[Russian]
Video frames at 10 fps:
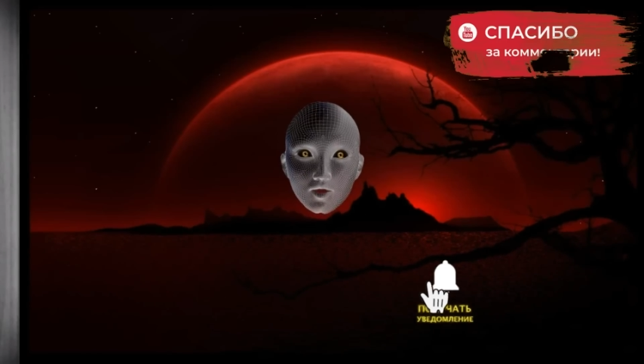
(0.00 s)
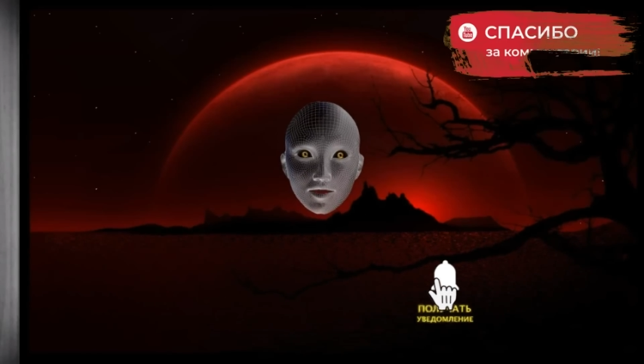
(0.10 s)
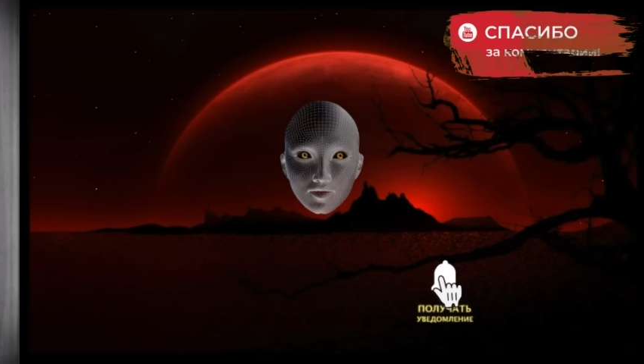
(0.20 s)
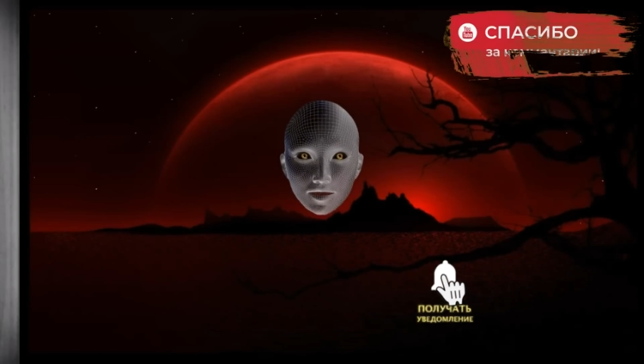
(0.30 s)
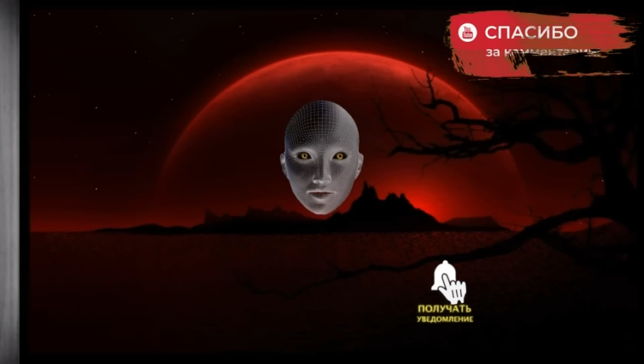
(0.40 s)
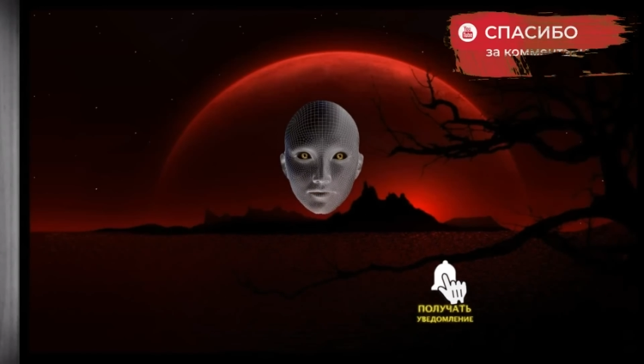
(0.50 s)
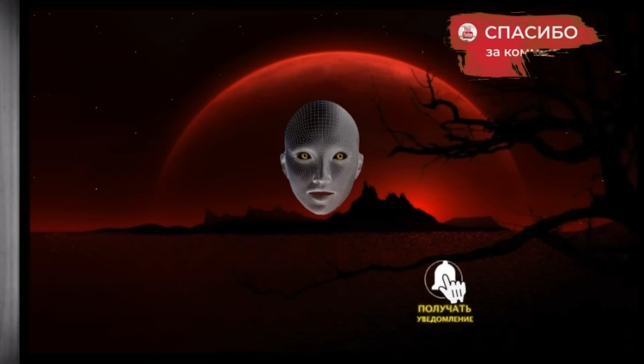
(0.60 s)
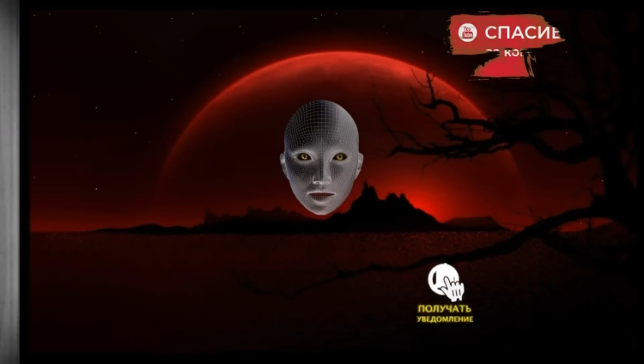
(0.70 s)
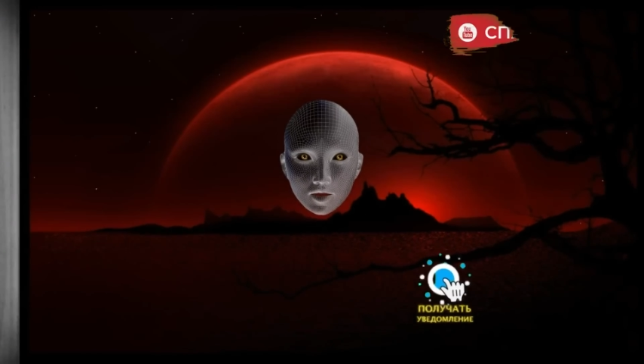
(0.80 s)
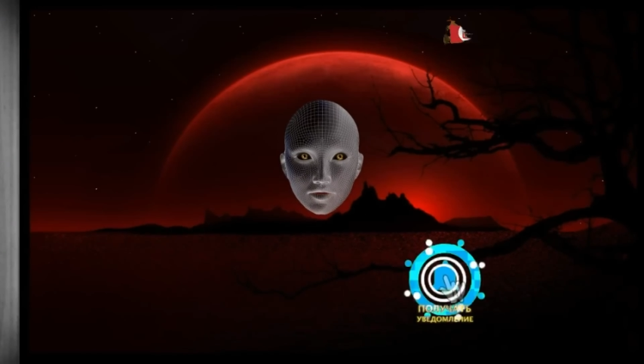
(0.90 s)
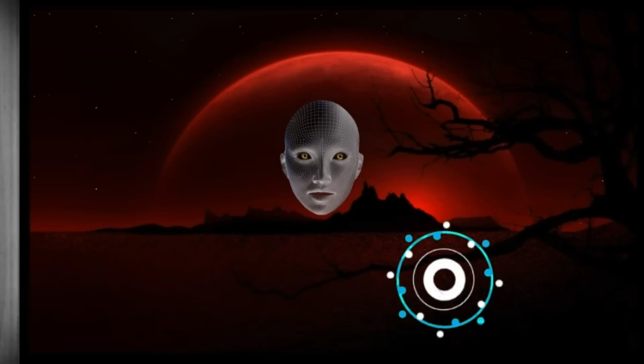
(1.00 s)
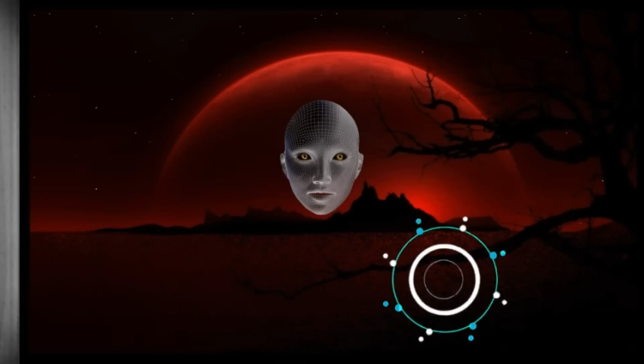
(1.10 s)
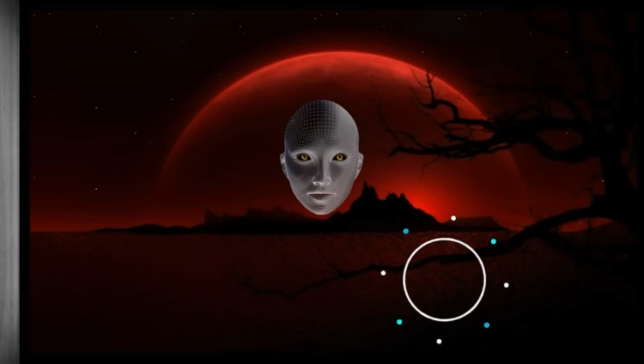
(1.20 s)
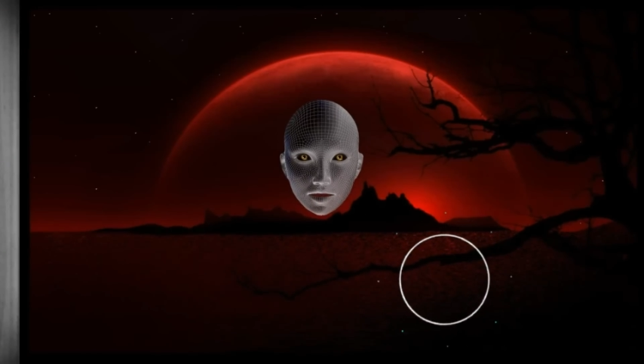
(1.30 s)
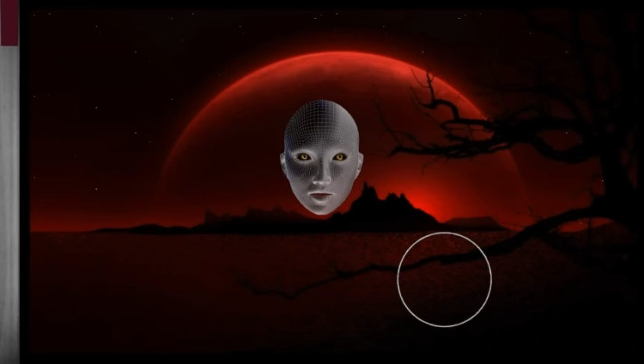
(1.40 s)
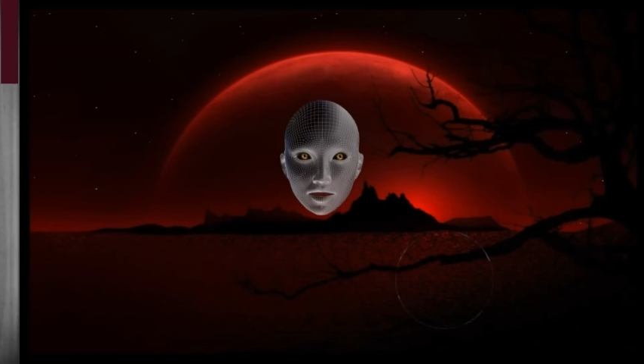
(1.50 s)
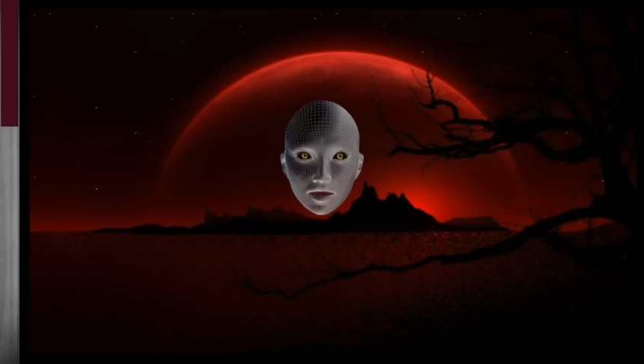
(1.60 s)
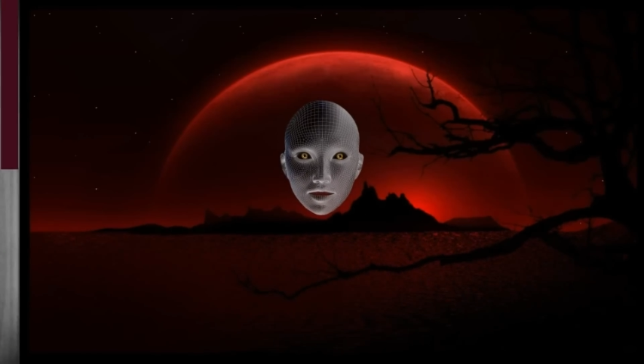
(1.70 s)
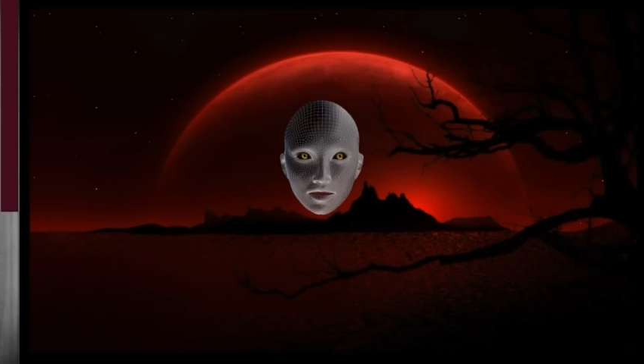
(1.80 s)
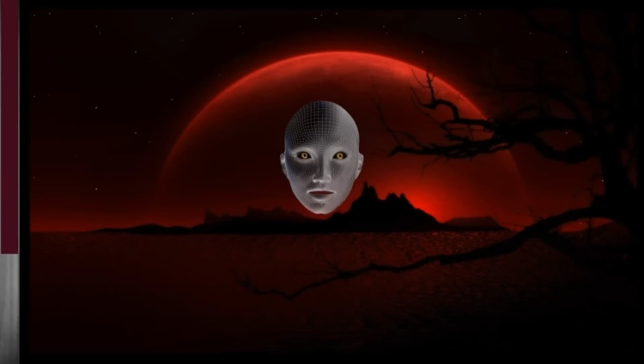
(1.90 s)
ну а мы пока поищем что-нибудь
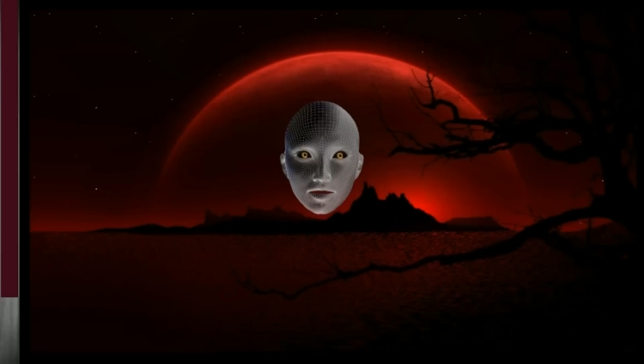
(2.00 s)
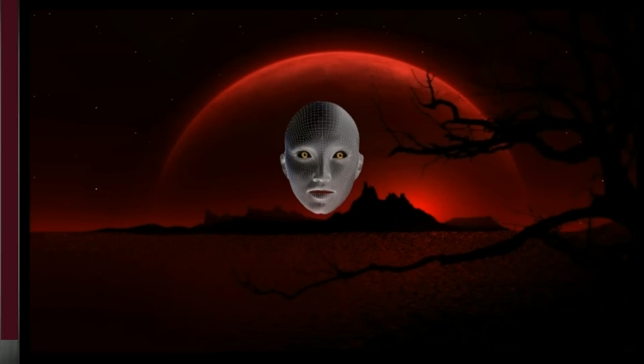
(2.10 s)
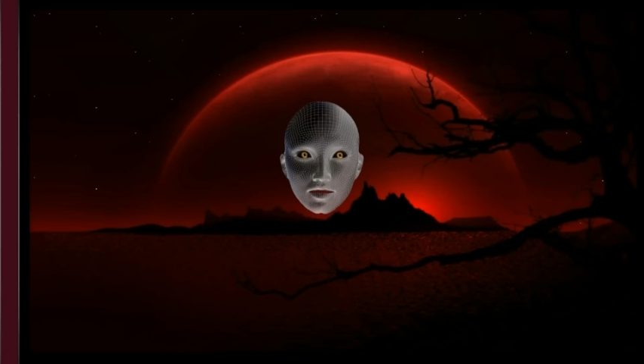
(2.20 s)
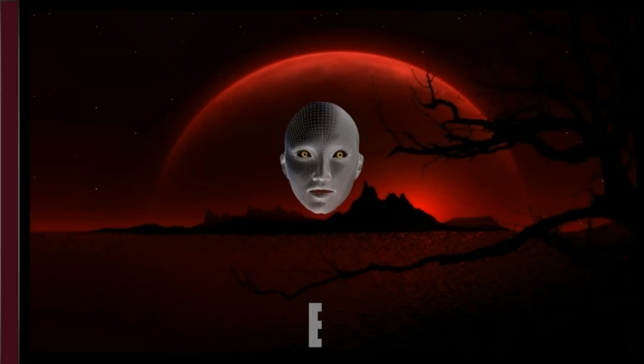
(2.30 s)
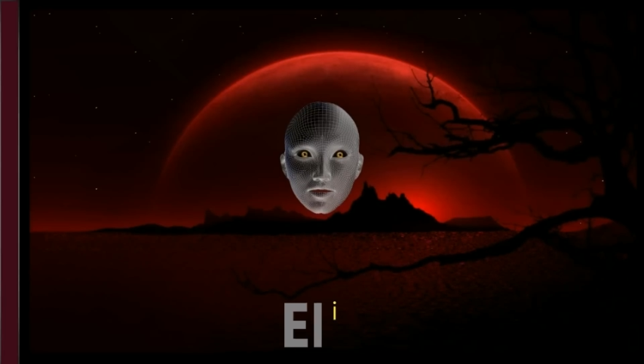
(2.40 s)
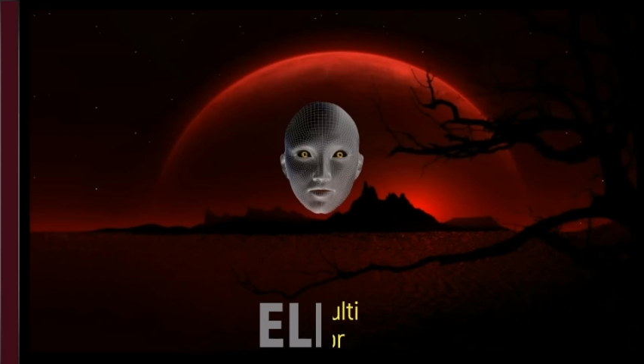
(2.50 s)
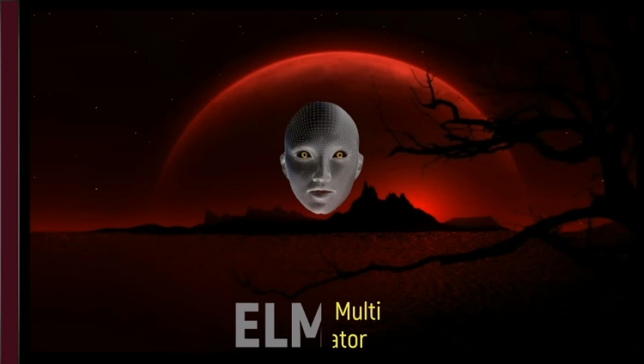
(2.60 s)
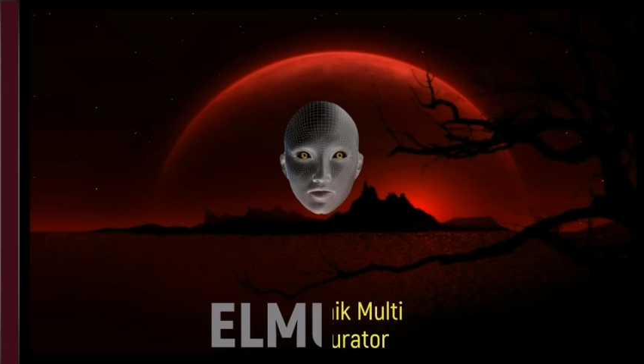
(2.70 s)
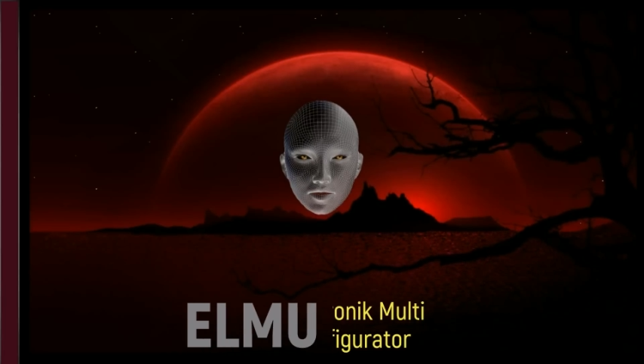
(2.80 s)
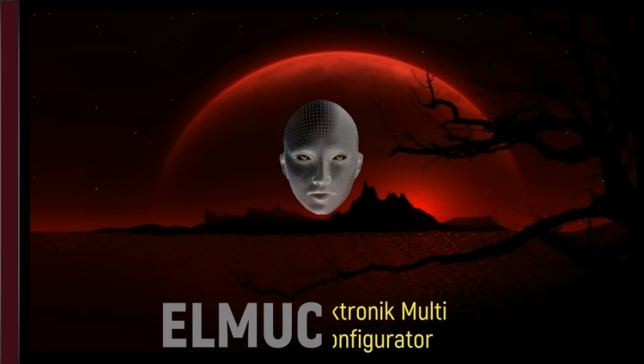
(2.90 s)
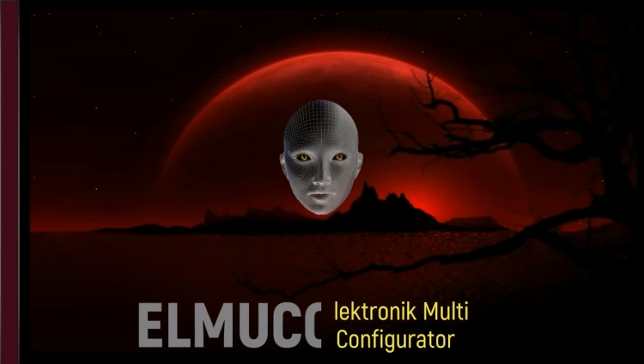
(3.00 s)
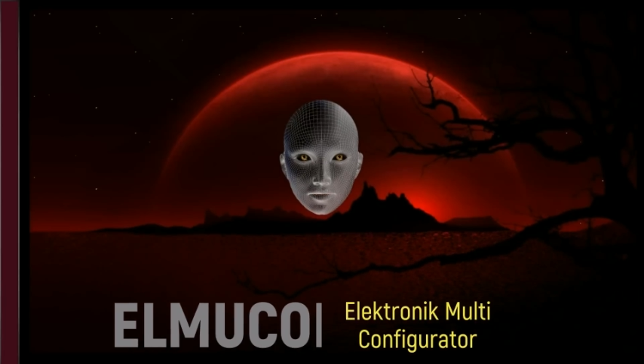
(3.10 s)
интересное для следующего ролика.